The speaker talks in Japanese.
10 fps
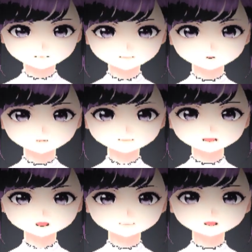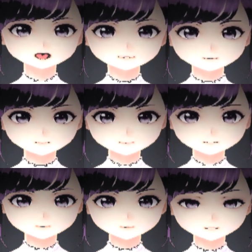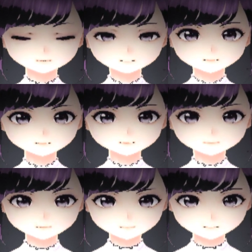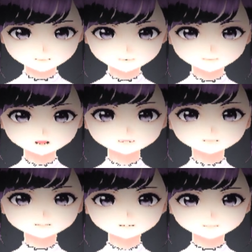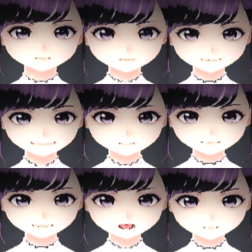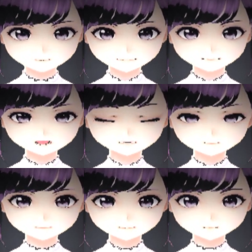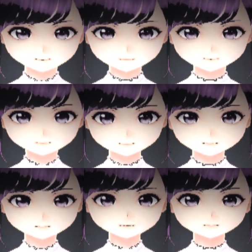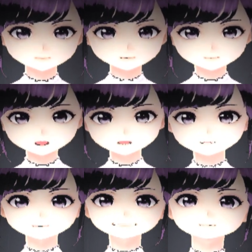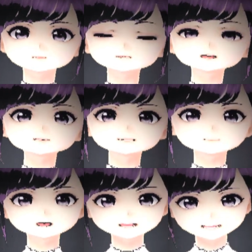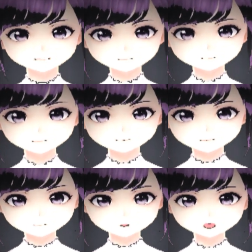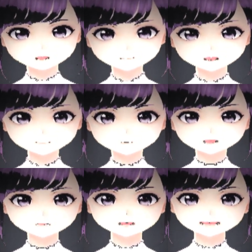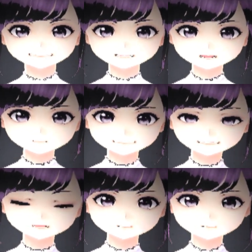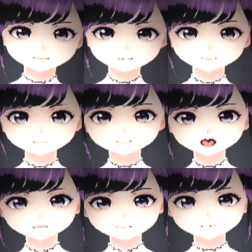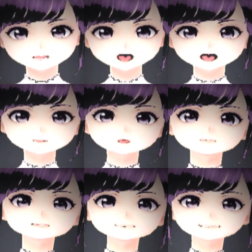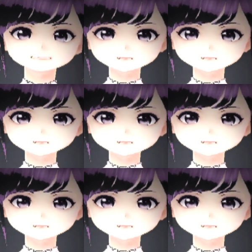男はごっくりと息を飲みました。提灯の中からろうそくを取り出して、反対の手で